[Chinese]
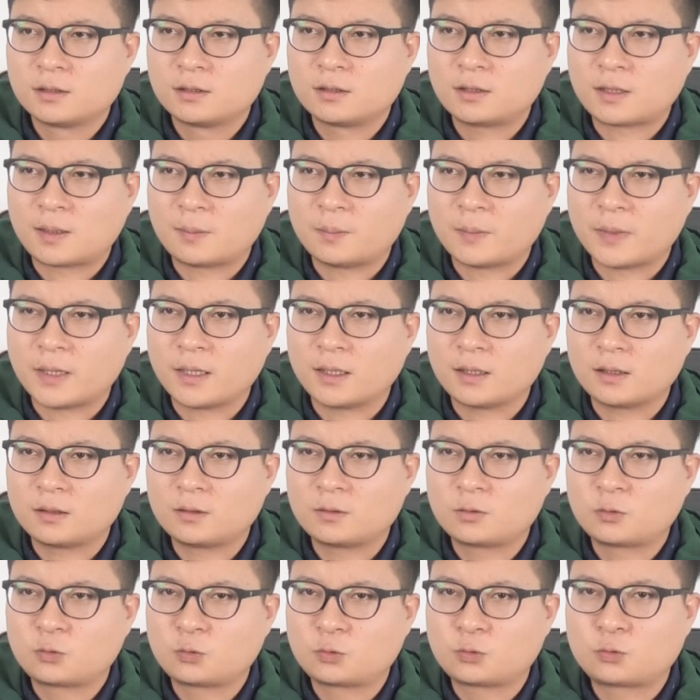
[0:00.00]
那
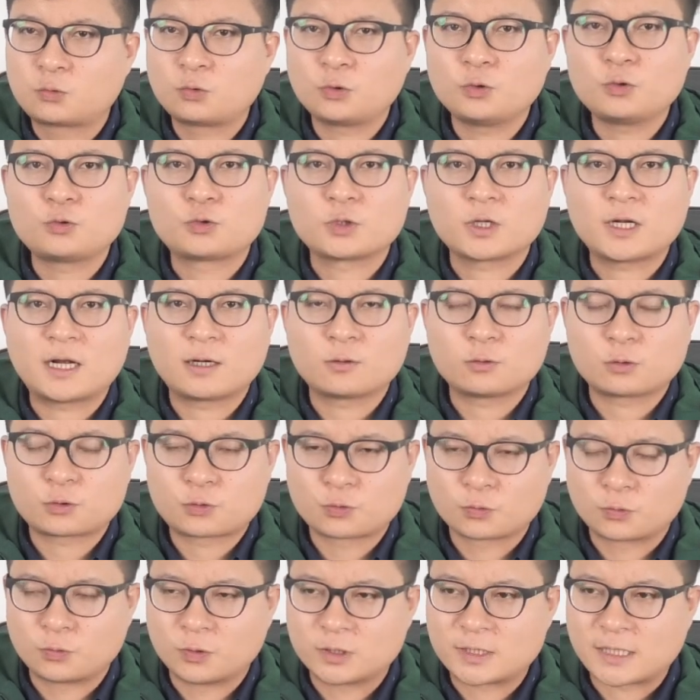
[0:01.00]
美。对于绝大多
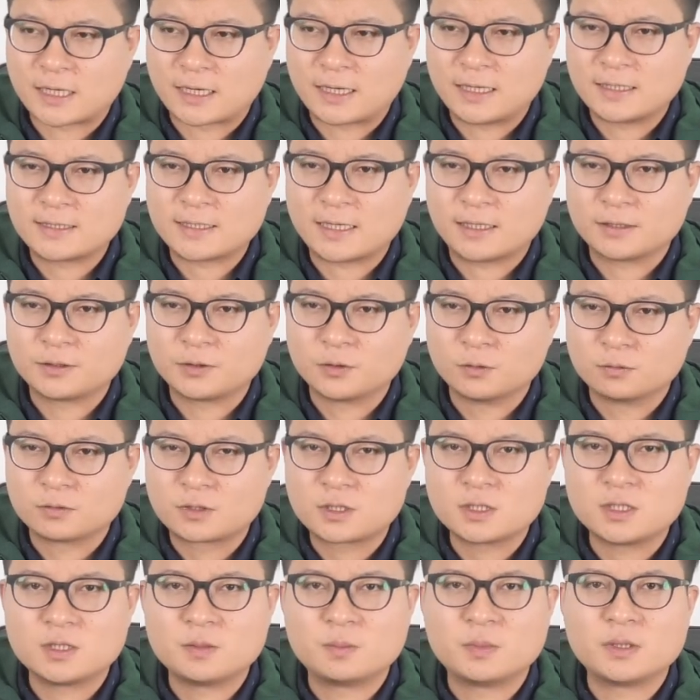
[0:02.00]
数国家来讲，有
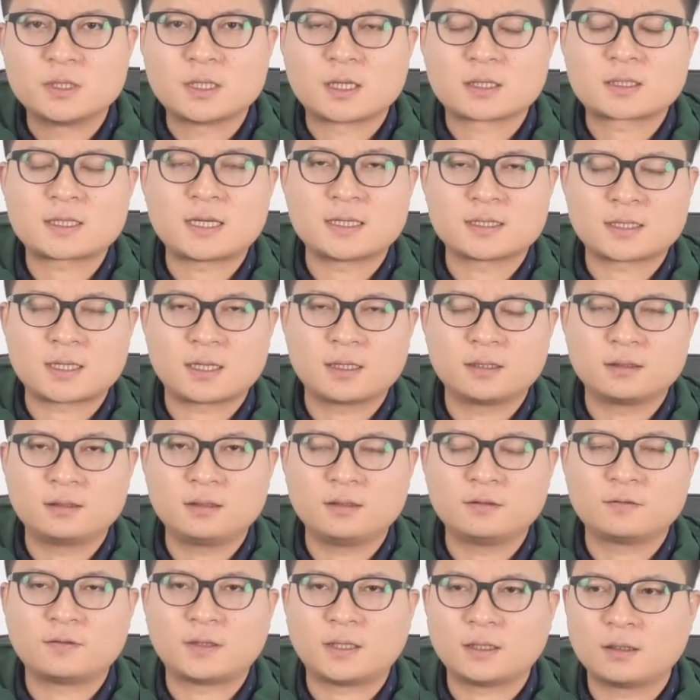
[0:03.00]
自己比较擅长的
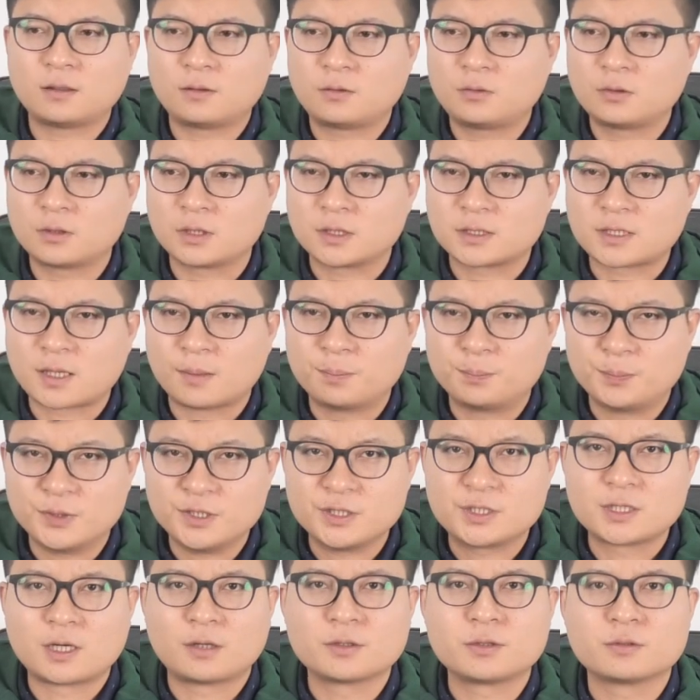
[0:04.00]
地方，或者叫
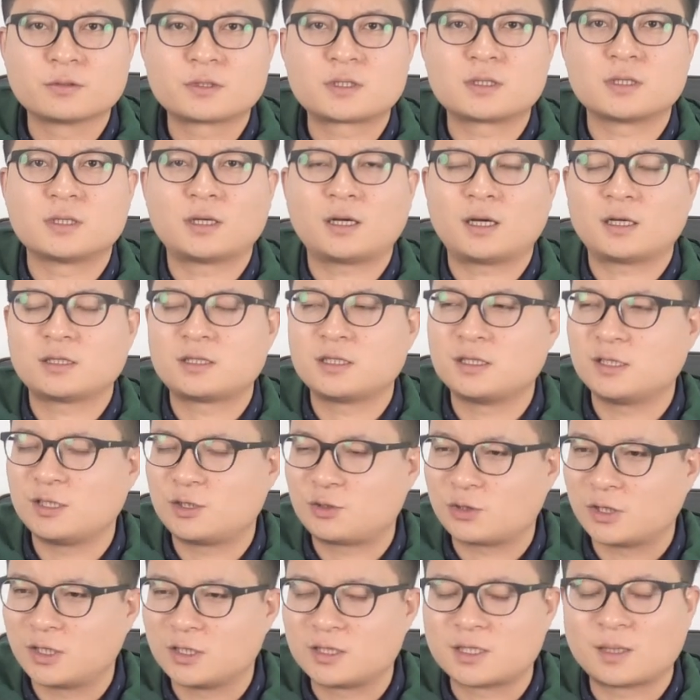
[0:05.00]
比较优势啊，经济
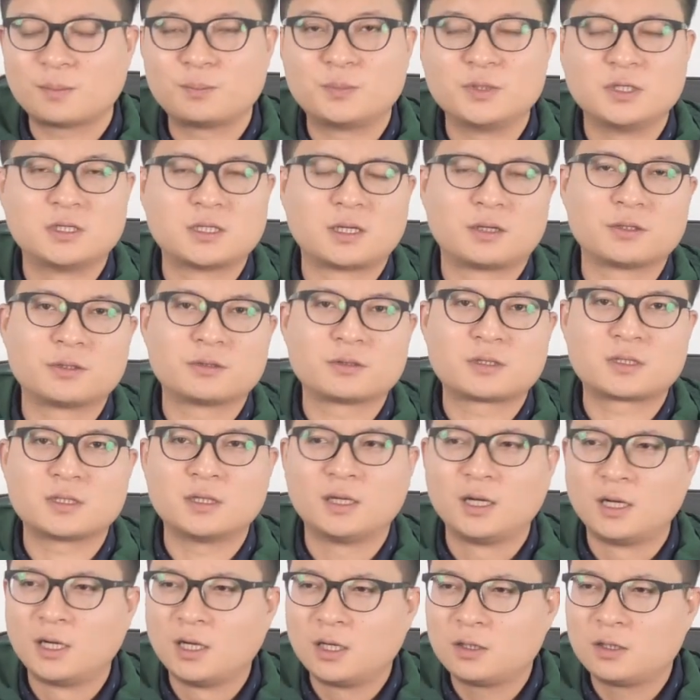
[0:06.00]
学里叫比较优势。